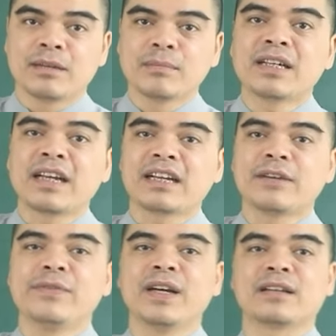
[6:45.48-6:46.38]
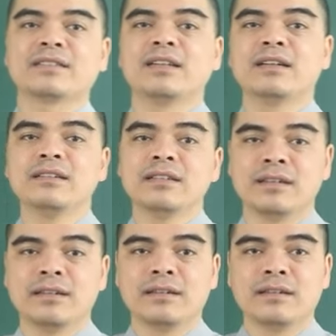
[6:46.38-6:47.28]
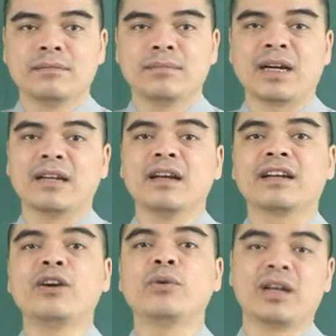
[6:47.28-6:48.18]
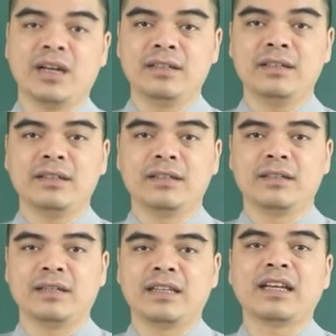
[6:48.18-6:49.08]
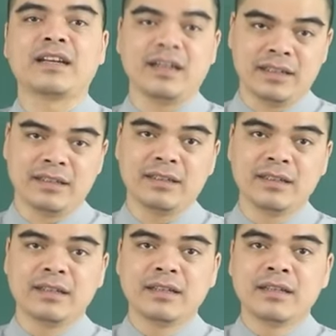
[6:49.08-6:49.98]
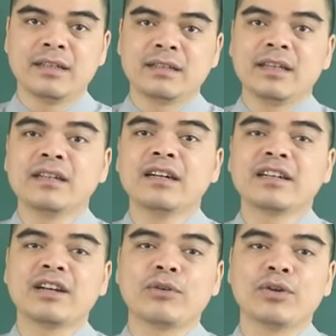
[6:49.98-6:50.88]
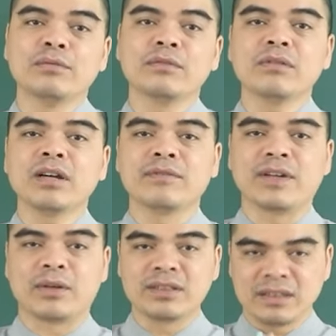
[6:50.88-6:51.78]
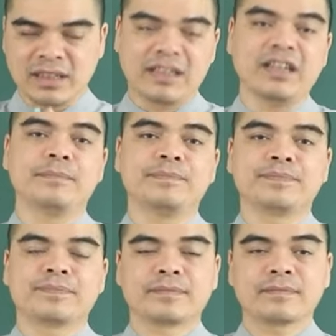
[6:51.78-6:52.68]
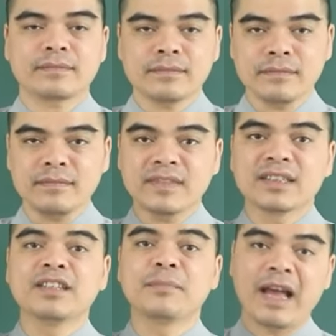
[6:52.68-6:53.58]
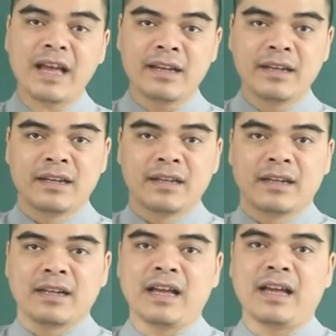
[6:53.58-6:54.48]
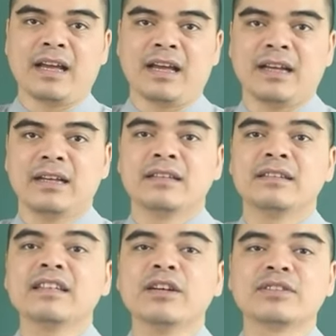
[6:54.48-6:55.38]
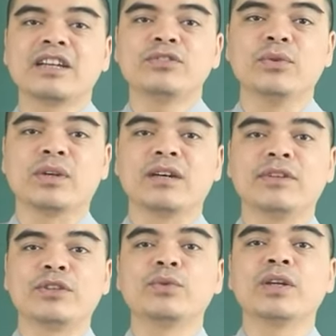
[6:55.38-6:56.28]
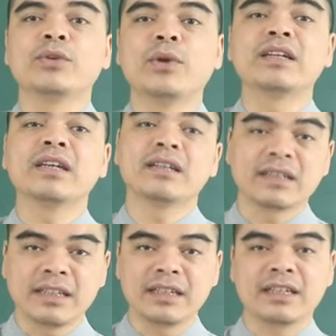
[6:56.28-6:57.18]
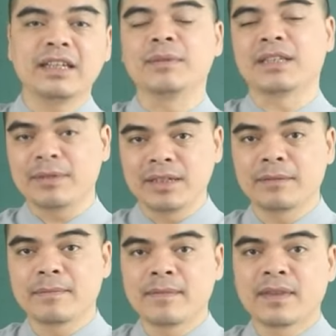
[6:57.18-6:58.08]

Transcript: bên cạnh cái việc dâng hương bằng cái lời cầu khấn đã thành khẩn thì người cầu cúng cũng cần phải có sự tránh niệm thứ ba là những điều gia chủ cần phải tuyệt đối kiêng kỵ khi mà thắp hương